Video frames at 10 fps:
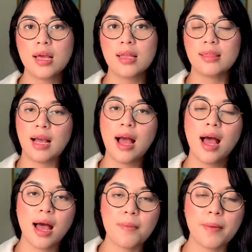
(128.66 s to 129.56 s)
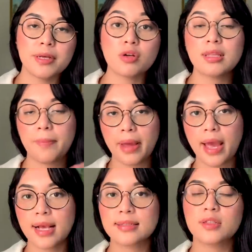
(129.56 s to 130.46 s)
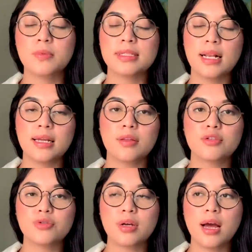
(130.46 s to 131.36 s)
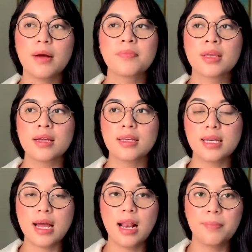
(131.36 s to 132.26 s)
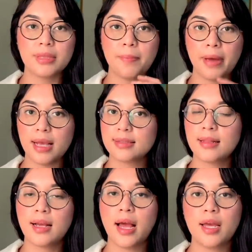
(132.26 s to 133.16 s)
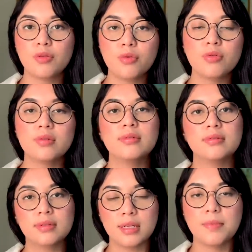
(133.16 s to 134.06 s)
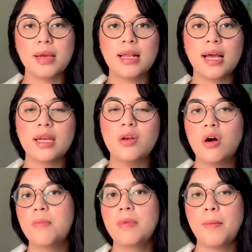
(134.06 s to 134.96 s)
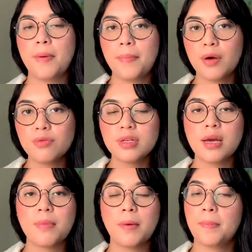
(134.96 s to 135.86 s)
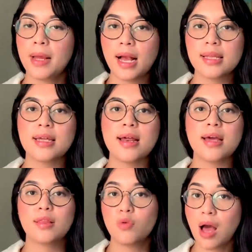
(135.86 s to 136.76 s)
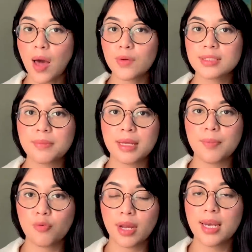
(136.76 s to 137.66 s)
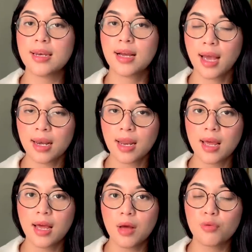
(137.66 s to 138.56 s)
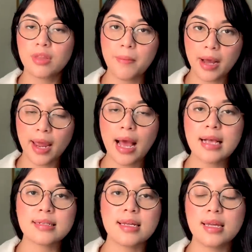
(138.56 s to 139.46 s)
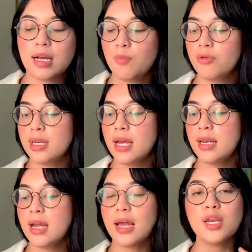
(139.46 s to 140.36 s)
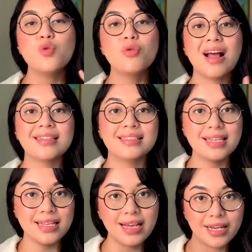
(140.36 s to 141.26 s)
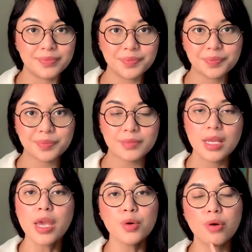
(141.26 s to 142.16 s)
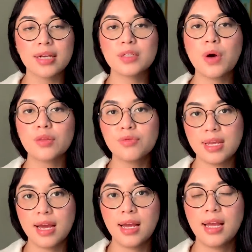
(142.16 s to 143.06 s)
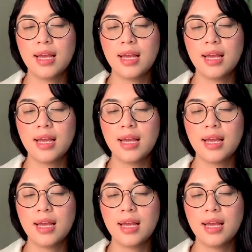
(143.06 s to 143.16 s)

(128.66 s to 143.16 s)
TKA, berapa soal TPS gitu misalnya. Terus juga di dalam TPS dan TKA itu dibagi lagi dong berapa PU-nya, berapa PK-nya. Itu harus semirip mungkin dengan UTBK yang asli. Kemudian dari durasinya durasi waktunya